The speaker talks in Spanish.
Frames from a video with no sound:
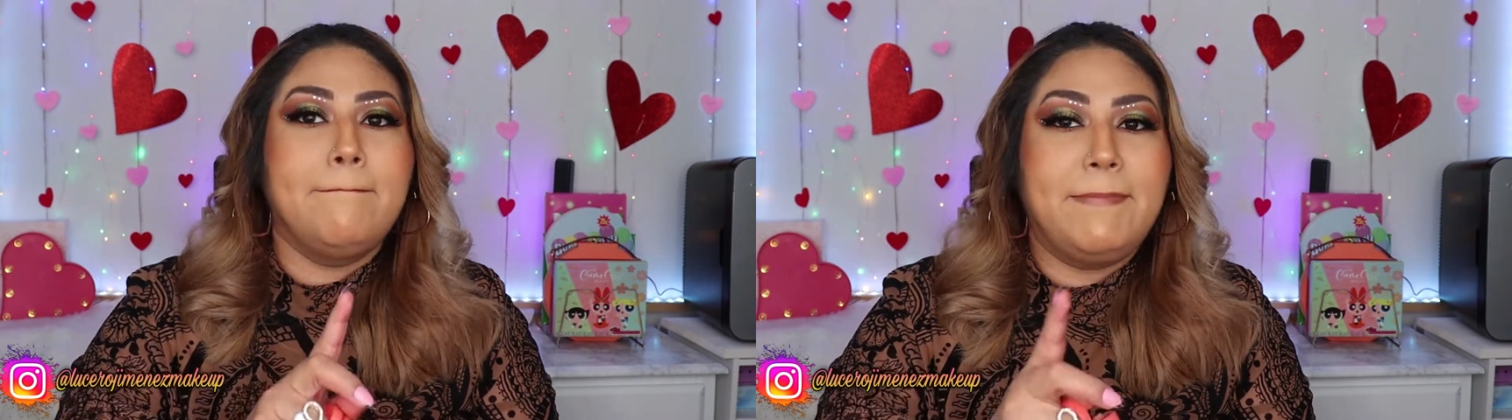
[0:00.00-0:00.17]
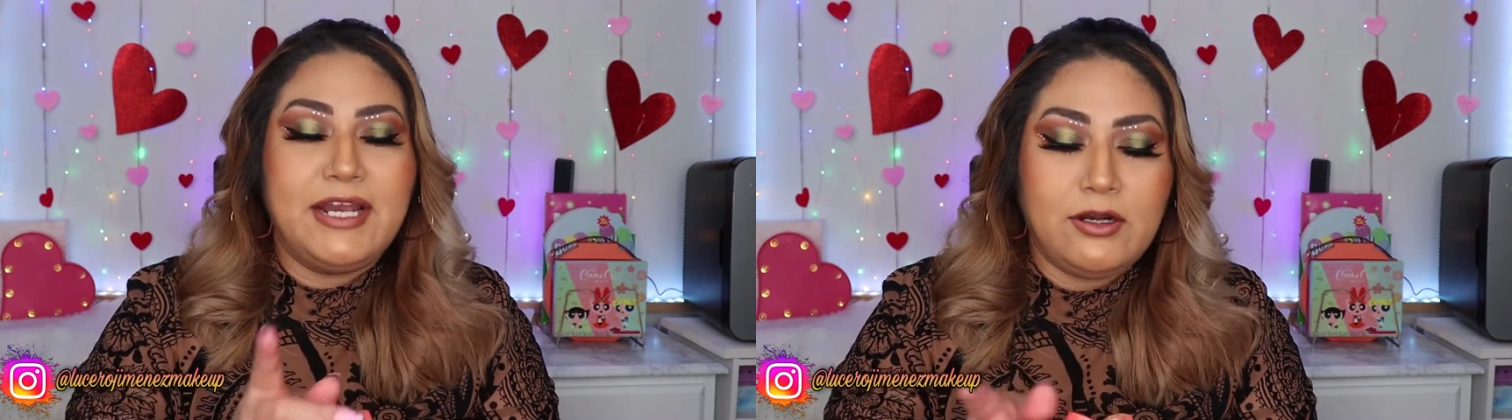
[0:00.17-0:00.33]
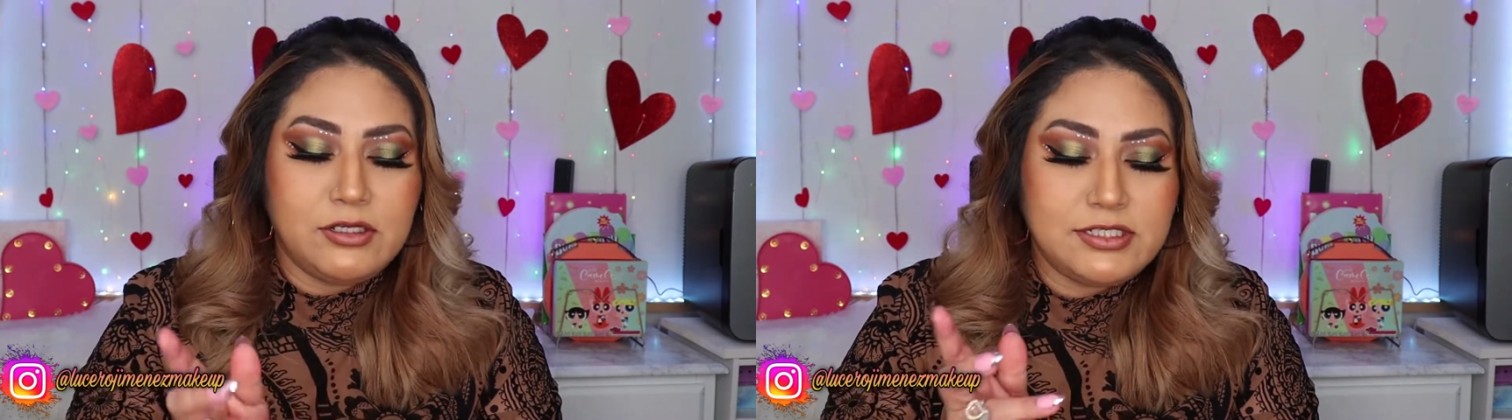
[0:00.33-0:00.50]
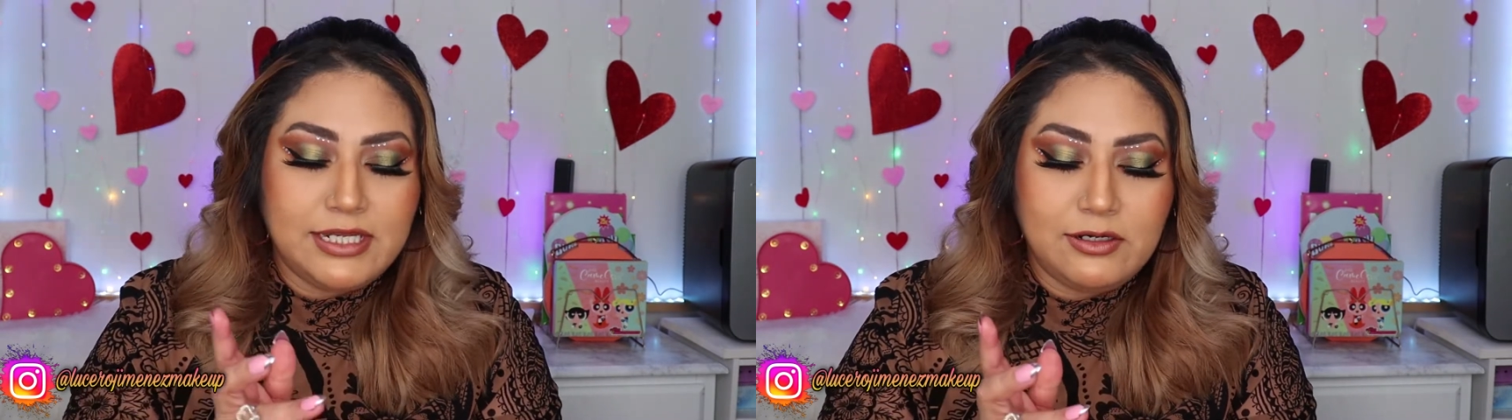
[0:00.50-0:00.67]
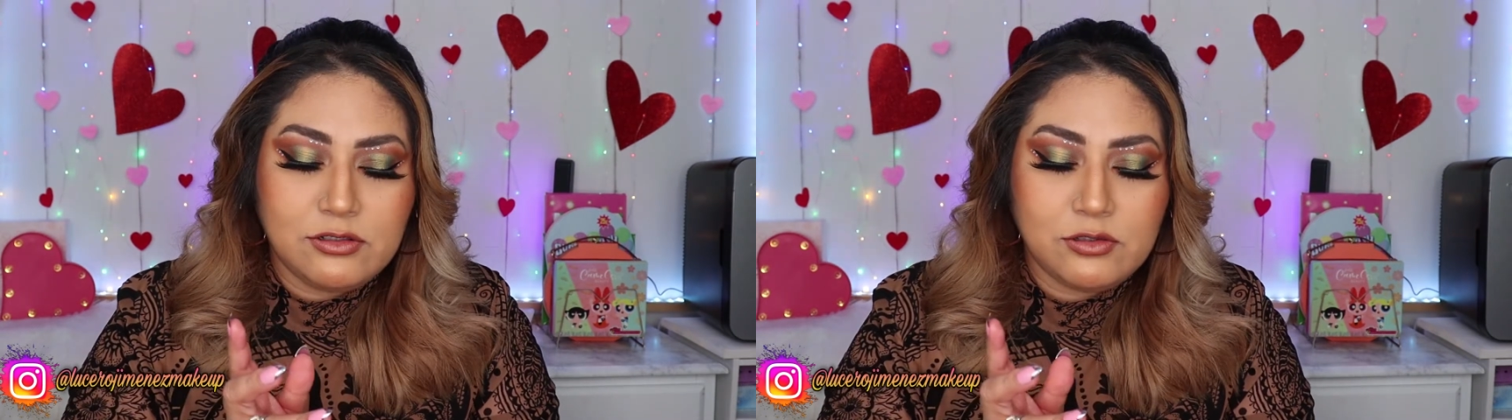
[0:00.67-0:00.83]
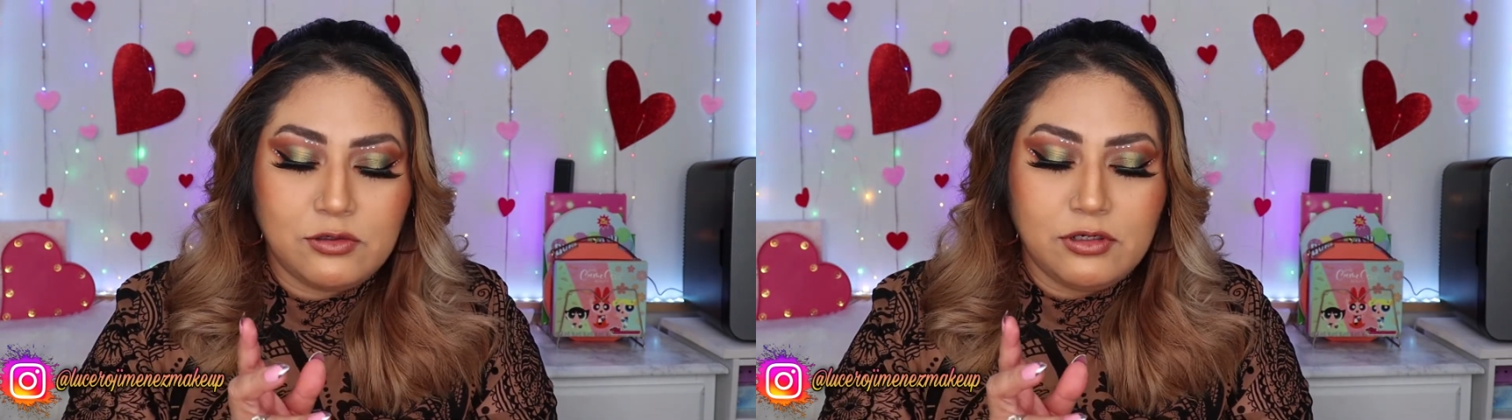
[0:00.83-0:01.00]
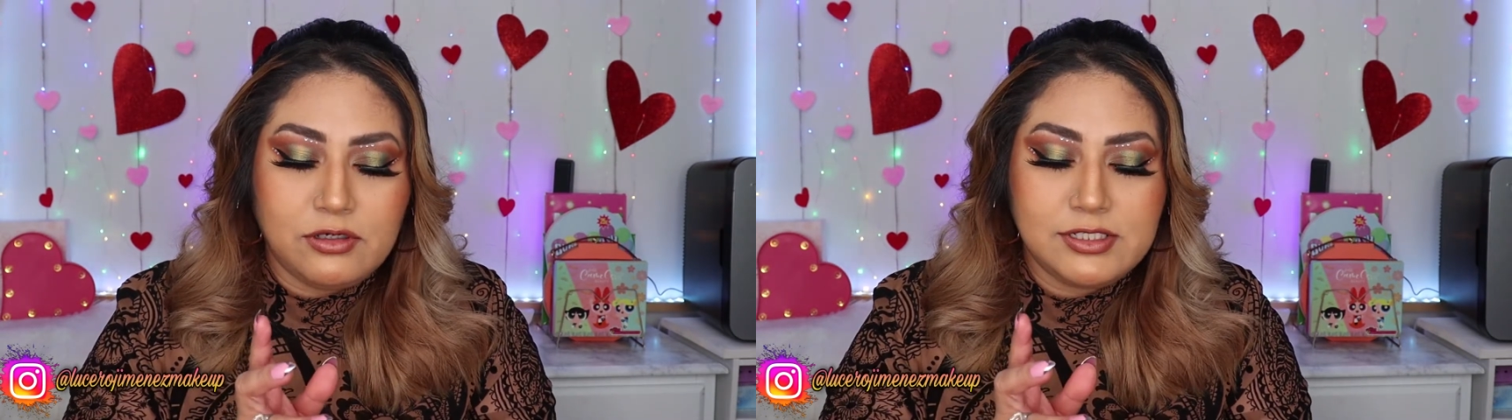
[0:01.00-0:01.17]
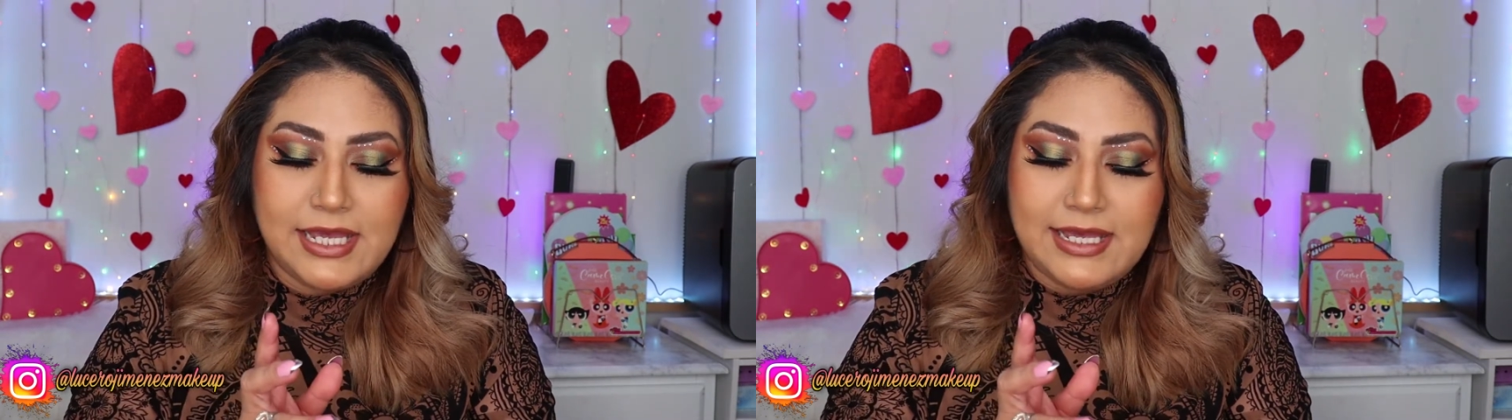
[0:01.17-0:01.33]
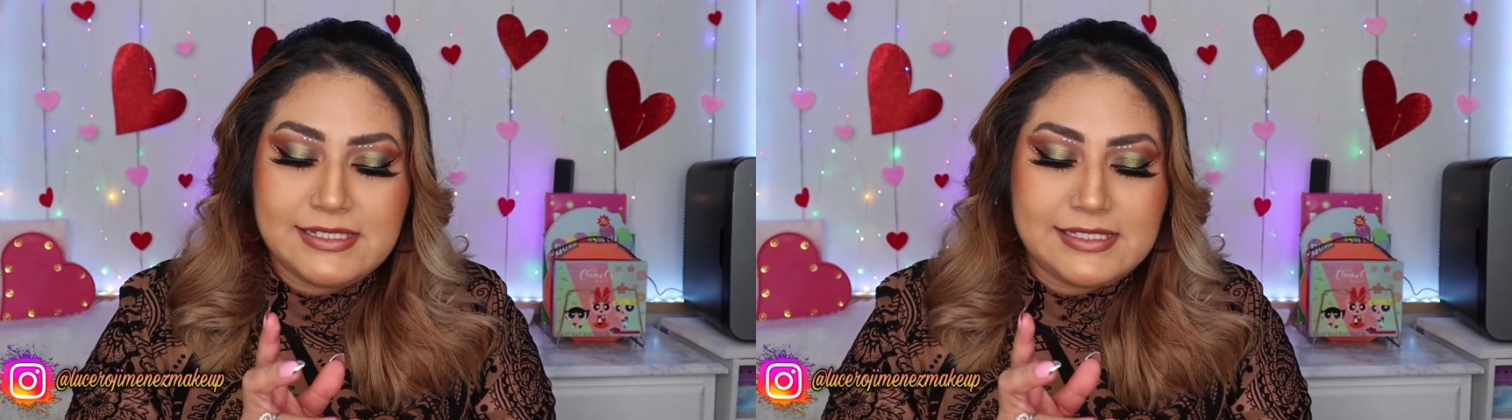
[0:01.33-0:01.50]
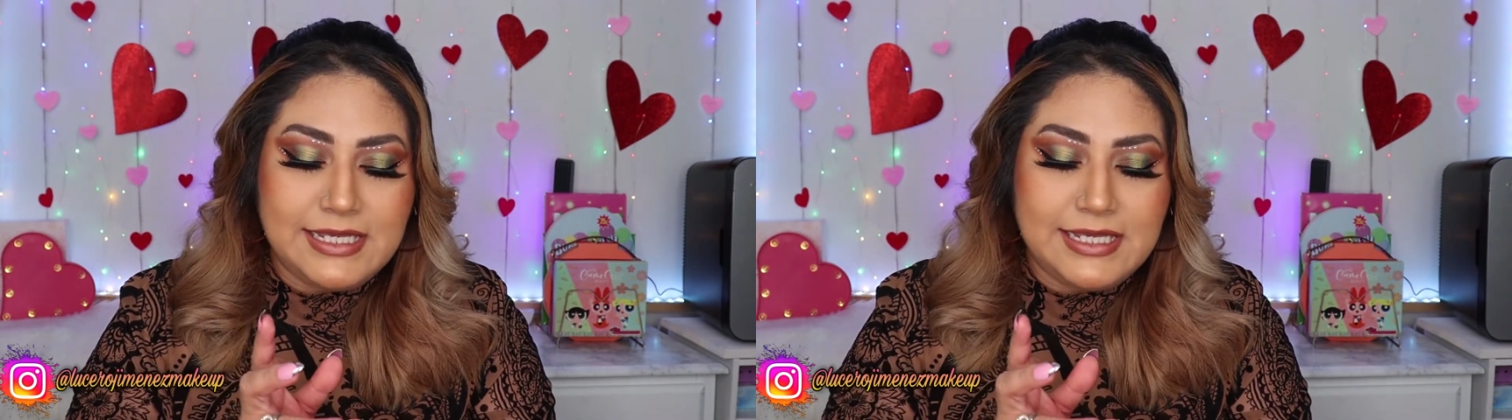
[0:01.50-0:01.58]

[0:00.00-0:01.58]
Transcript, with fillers: Pero se los juro, o sea,